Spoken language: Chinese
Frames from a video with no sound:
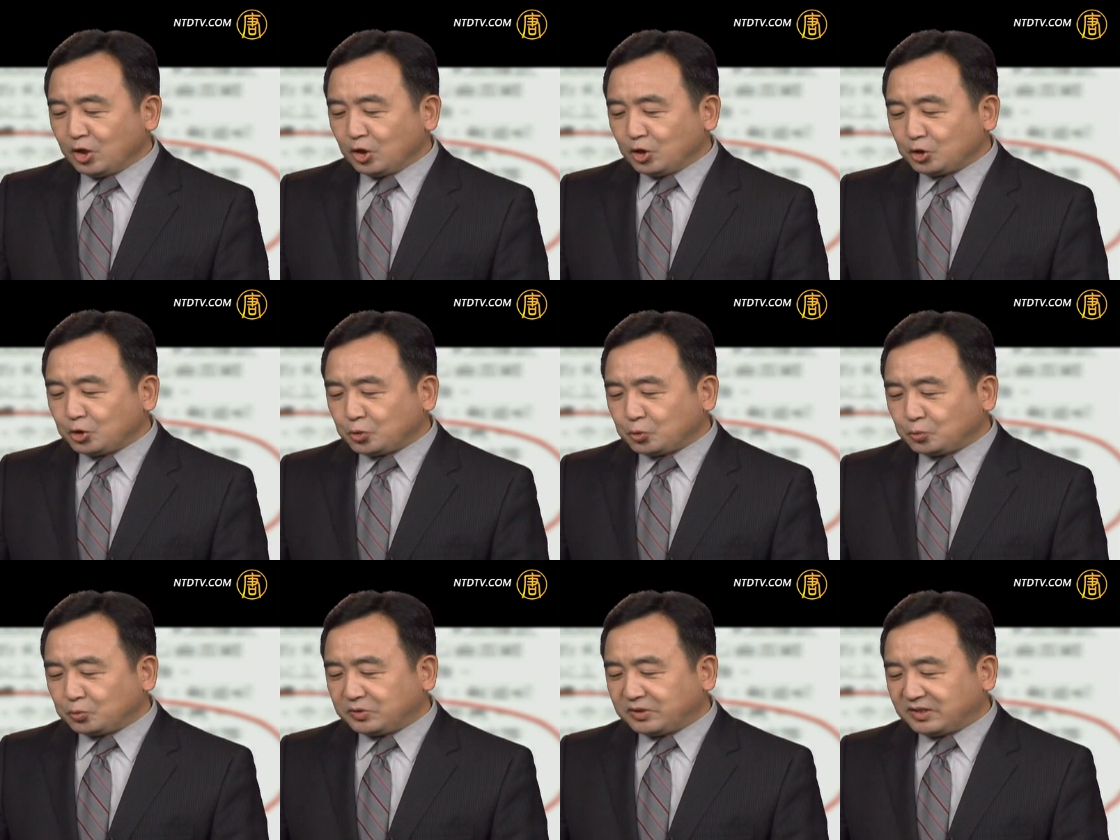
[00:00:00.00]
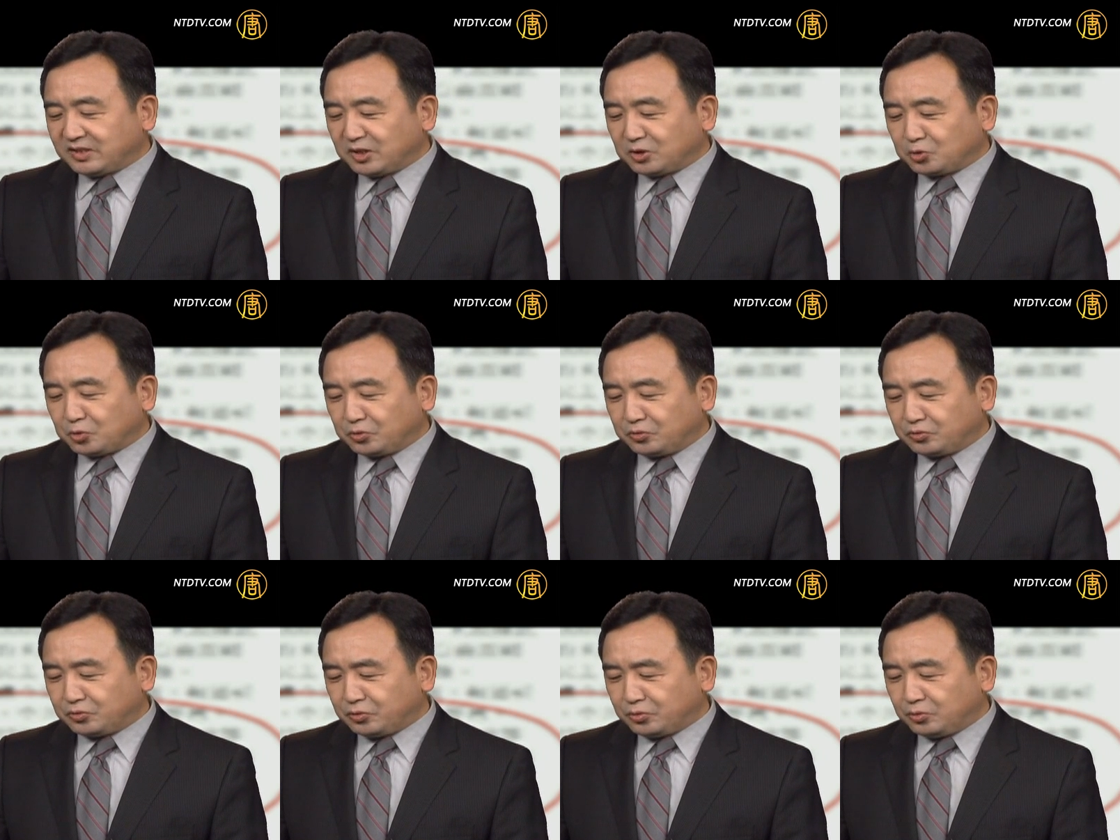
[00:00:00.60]
数字的
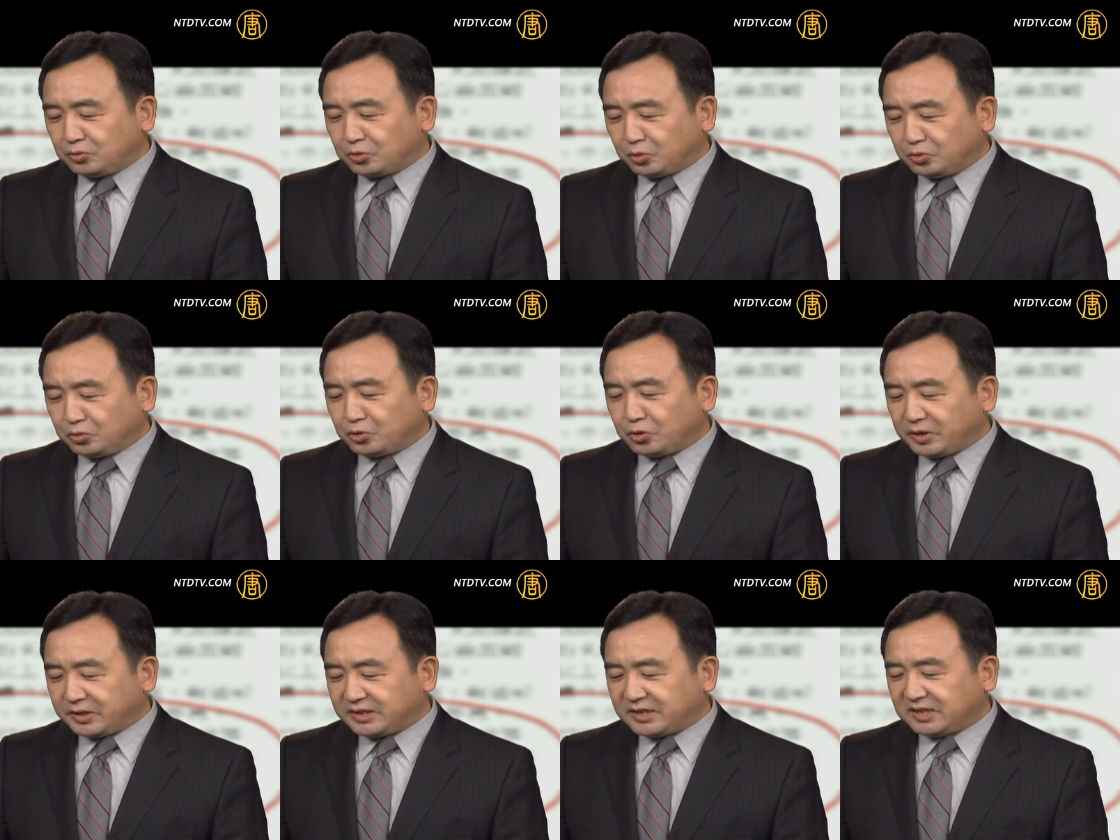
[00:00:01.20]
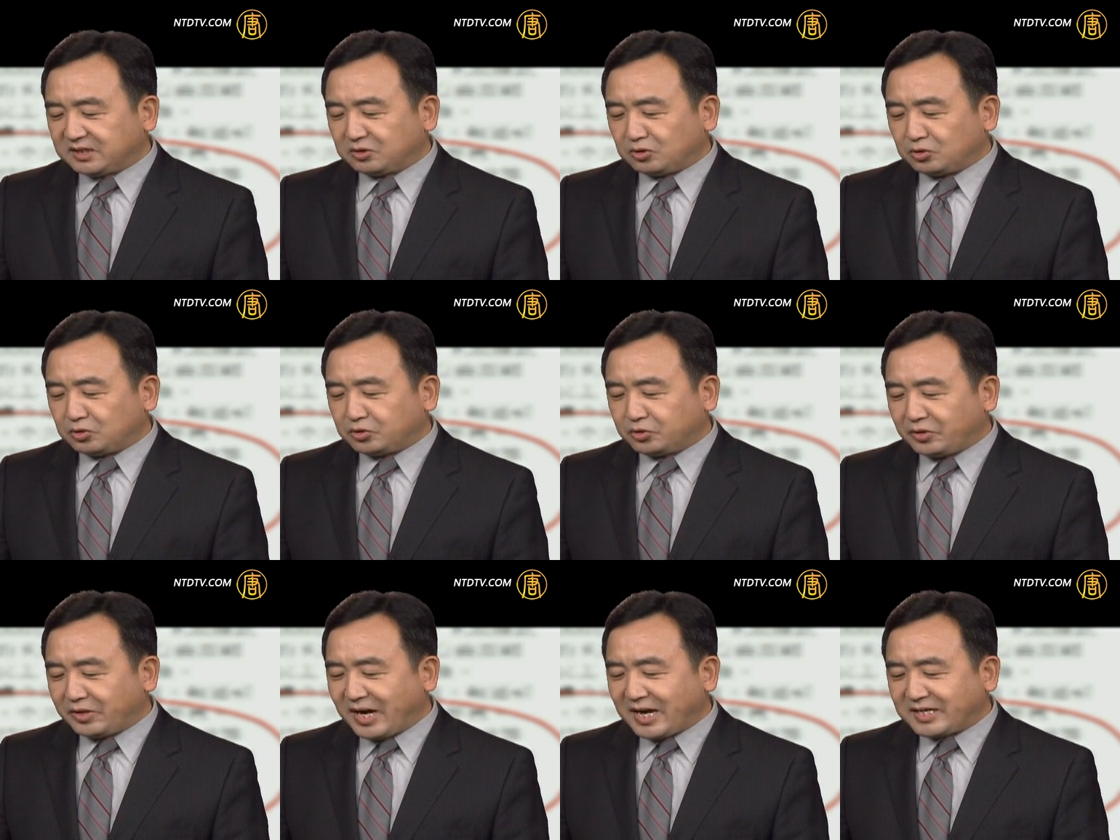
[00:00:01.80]
准确性
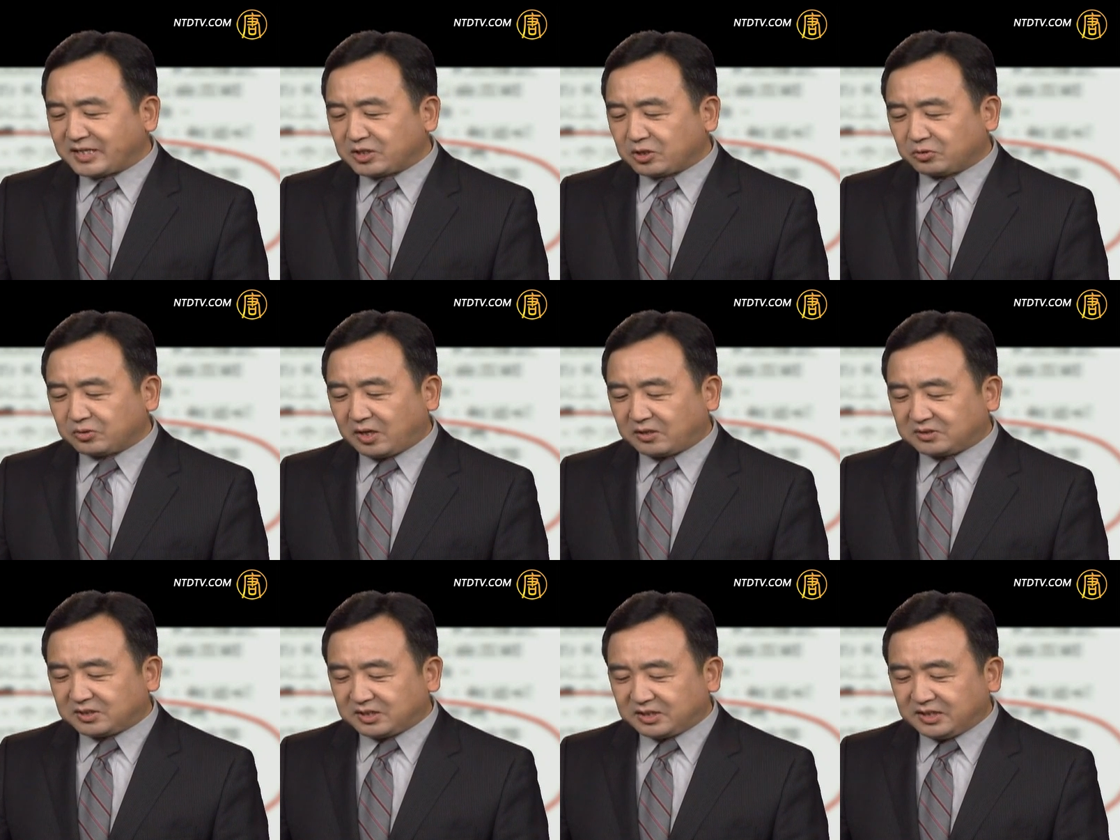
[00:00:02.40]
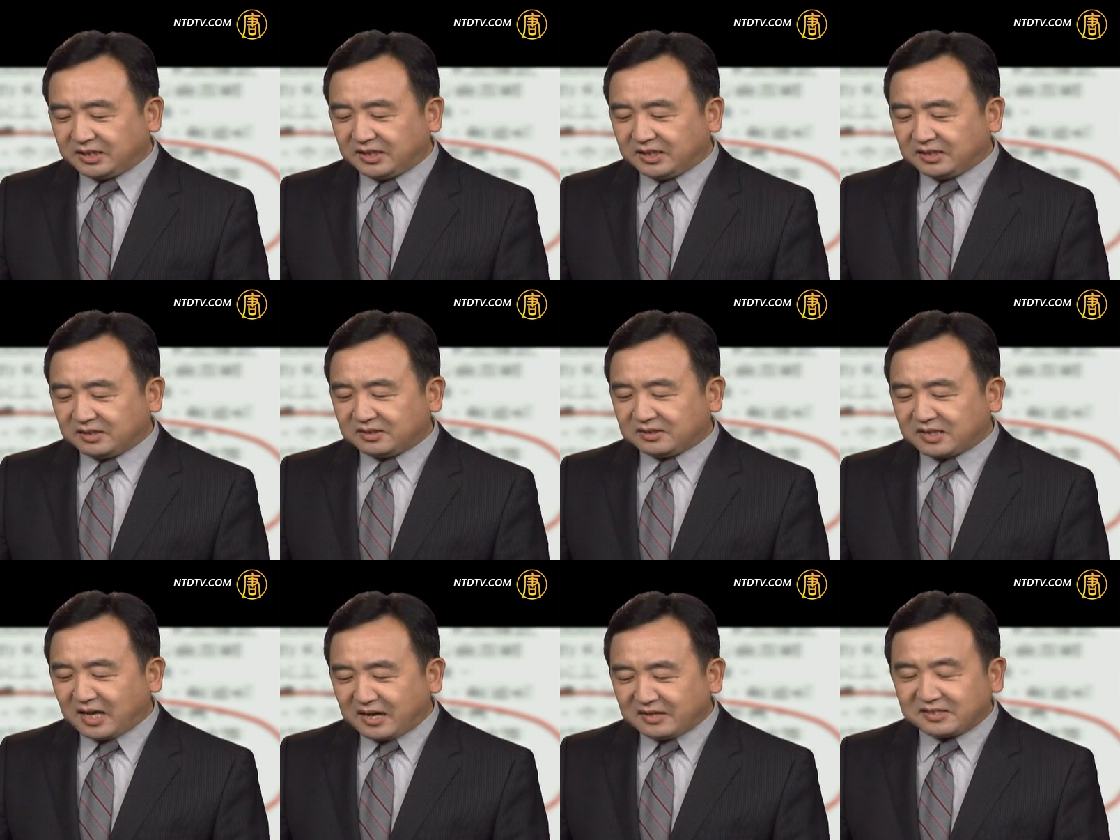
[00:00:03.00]
虽然受到质疑，
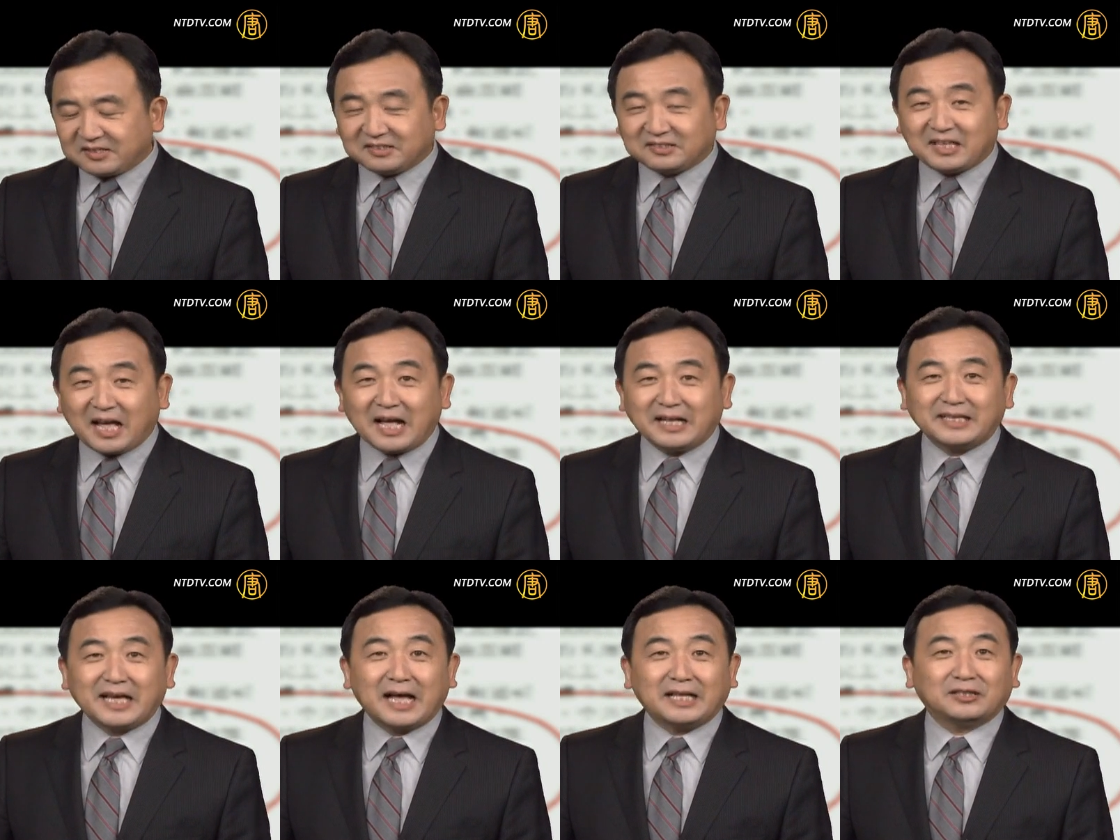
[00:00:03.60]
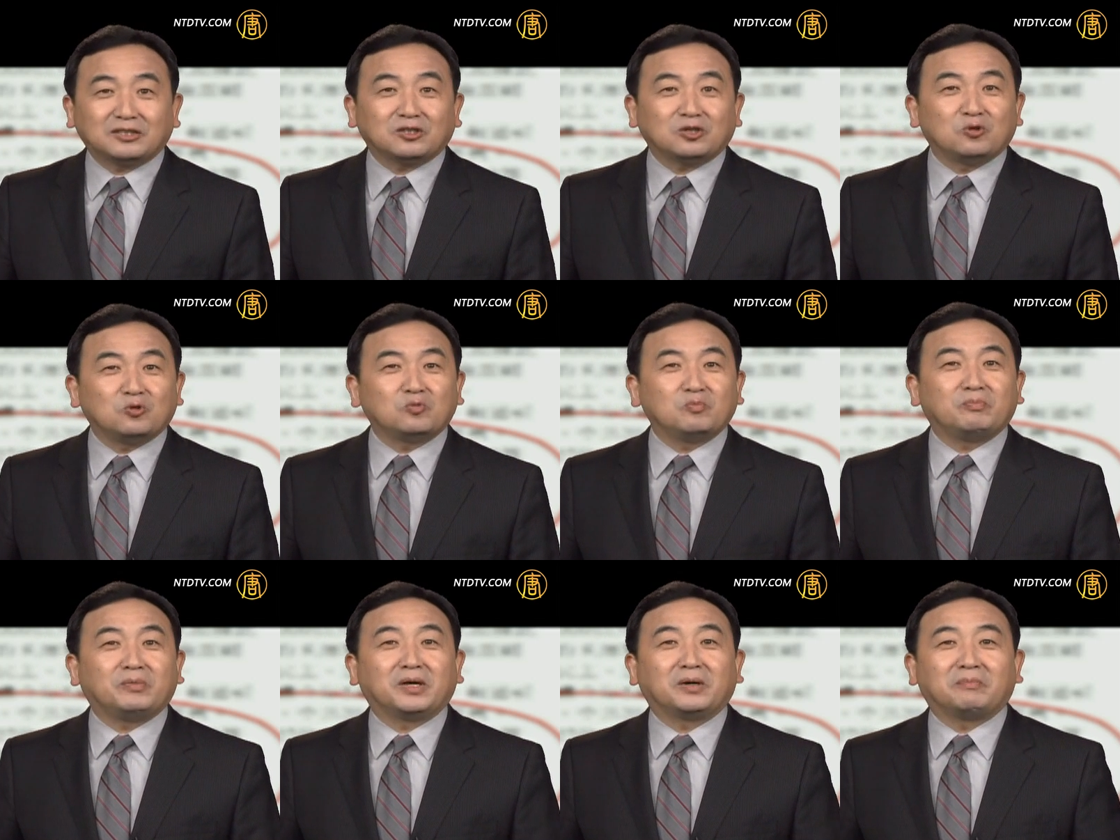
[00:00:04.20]
但是大家都
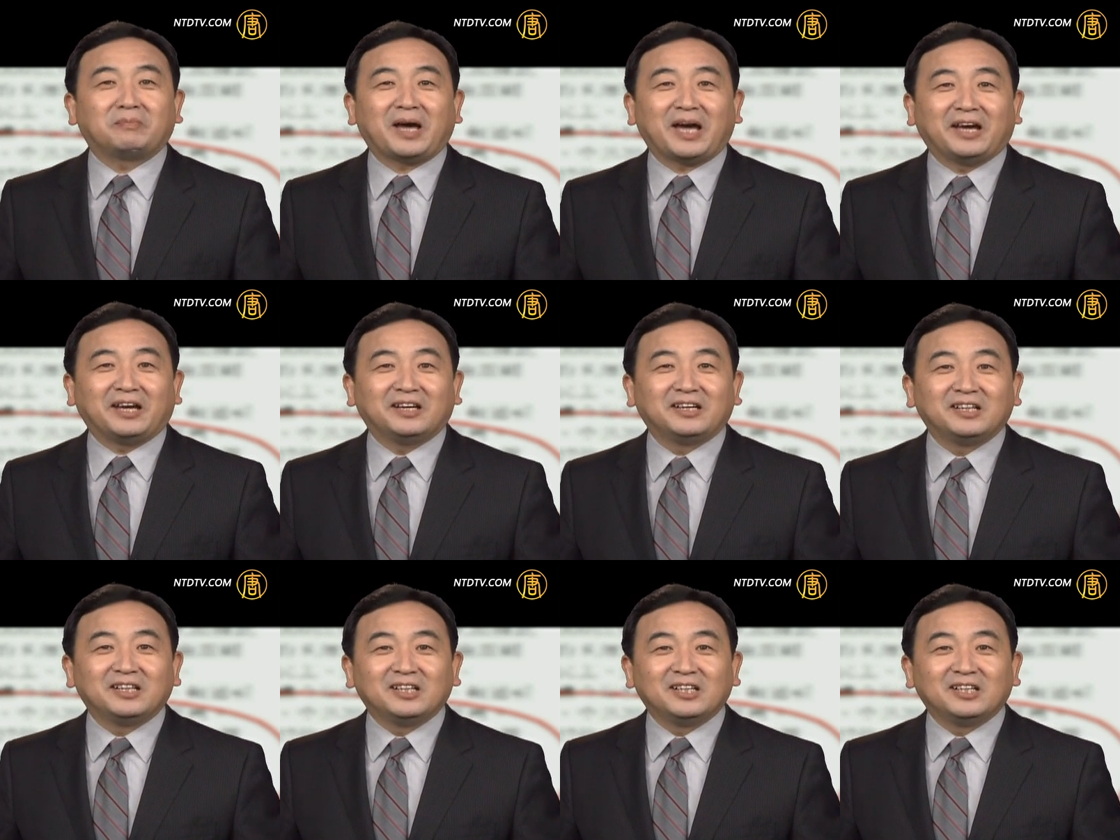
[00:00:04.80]
明白，